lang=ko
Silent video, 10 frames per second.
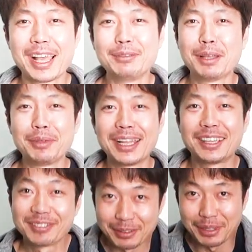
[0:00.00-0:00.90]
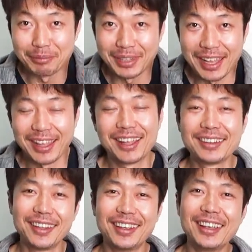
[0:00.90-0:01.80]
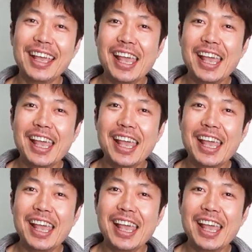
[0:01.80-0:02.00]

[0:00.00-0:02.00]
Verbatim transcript: 감사합니다. 감사합니다. 네.